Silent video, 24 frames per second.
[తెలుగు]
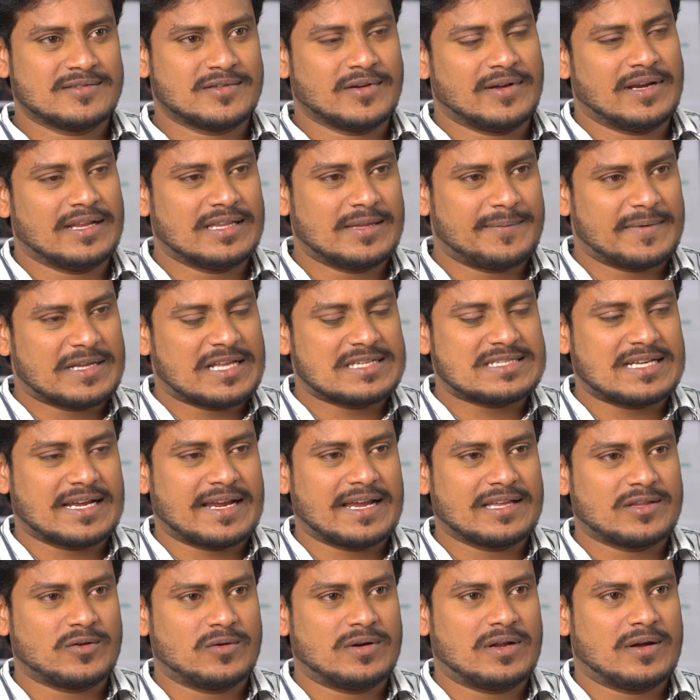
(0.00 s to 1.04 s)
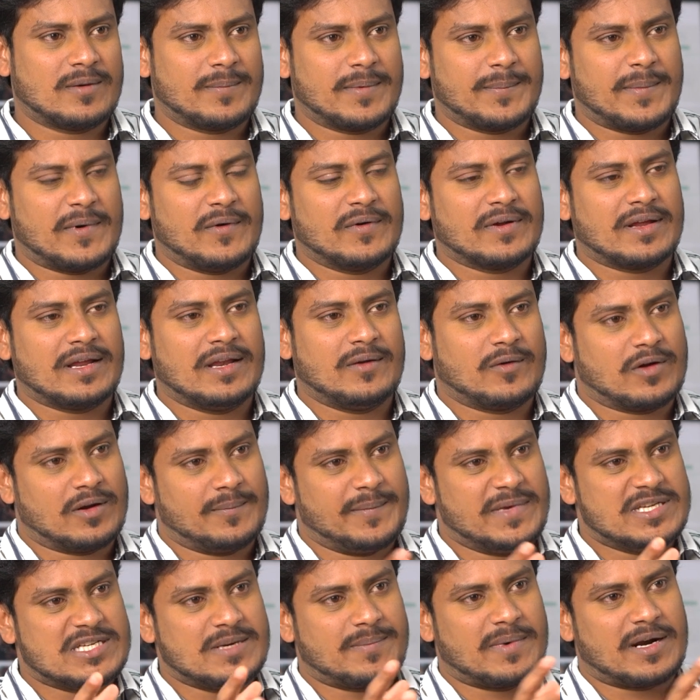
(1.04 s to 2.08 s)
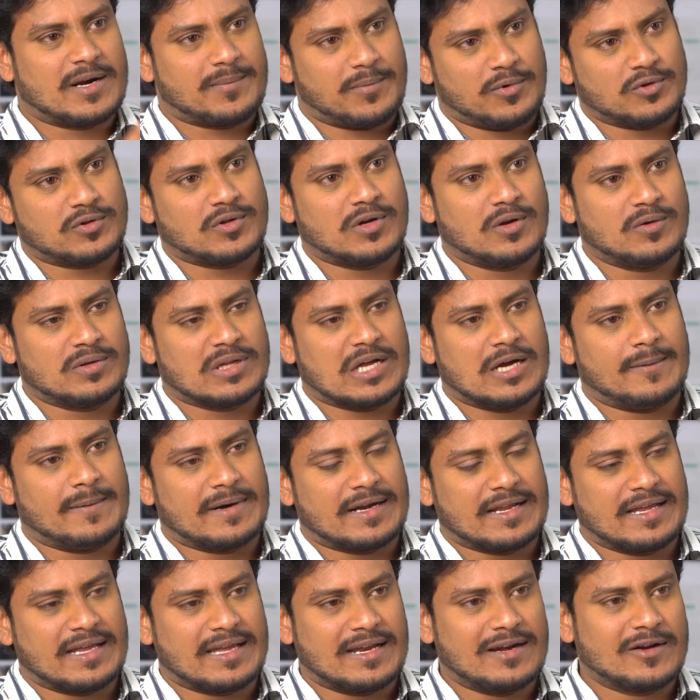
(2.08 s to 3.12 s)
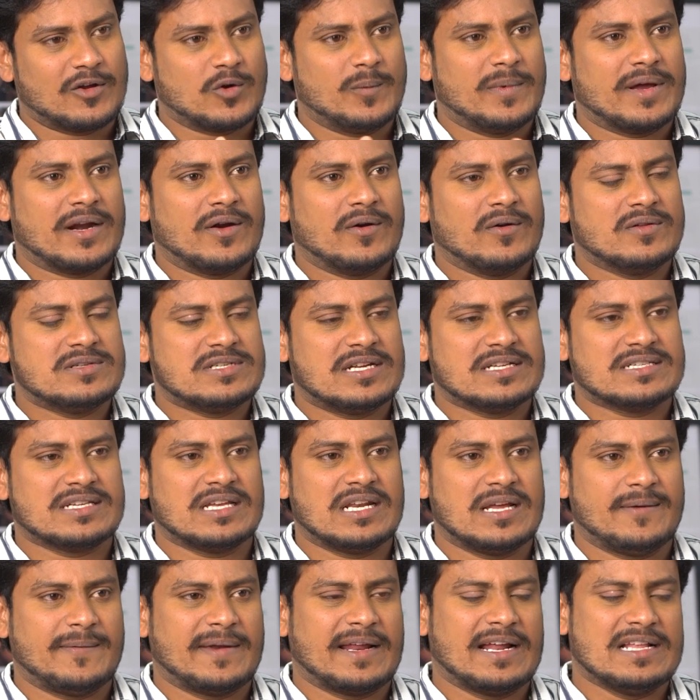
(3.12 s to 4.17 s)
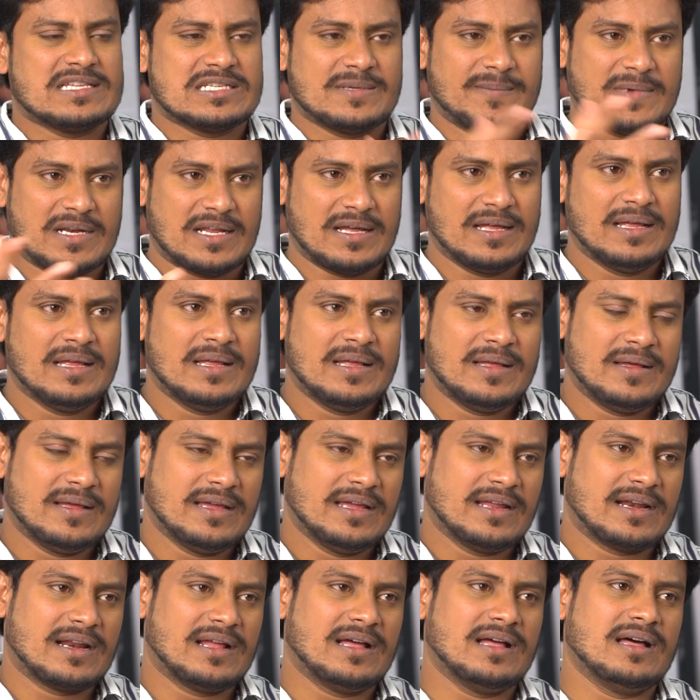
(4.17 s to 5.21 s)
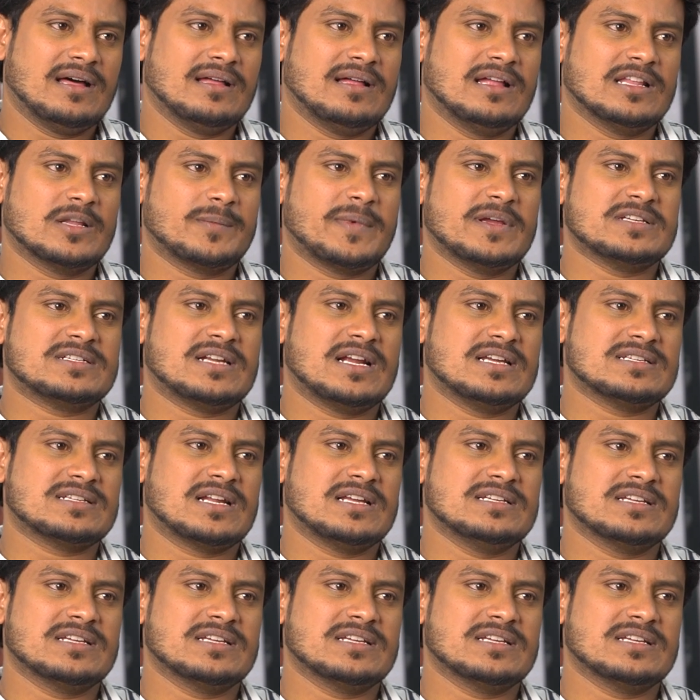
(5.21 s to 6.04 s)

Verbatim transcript: సో వీళ్ళిద్ద మధ్య సఖ్యత ఉన్న పవన్ కళ్యాణ్ ఒక బీజేపీ పొత్తులో ఉంది కాబట్టి కిరణ్ కుమార్ నువ్వు జనసేన మనం కలిసి మన ఆంధ్రప్రదేశ్ రాష్ట్ర